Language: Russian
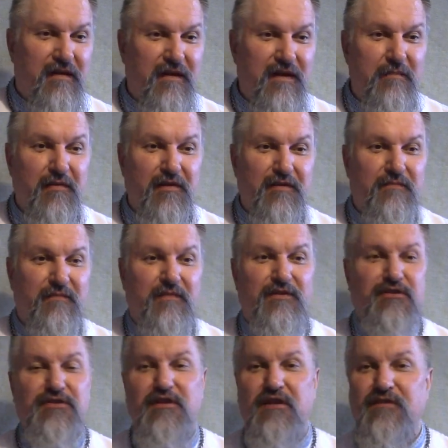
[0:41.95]
Римлянам
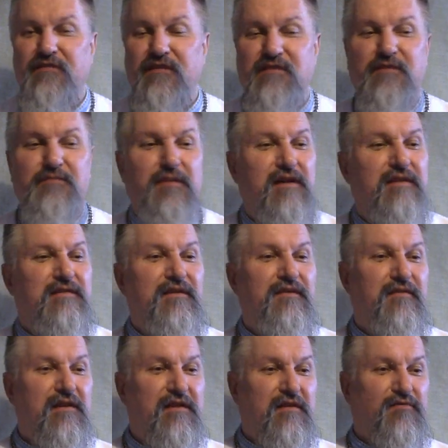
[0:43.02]
4.25
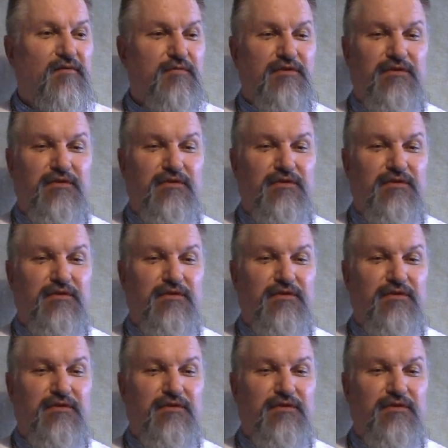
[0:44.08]
говорит о том,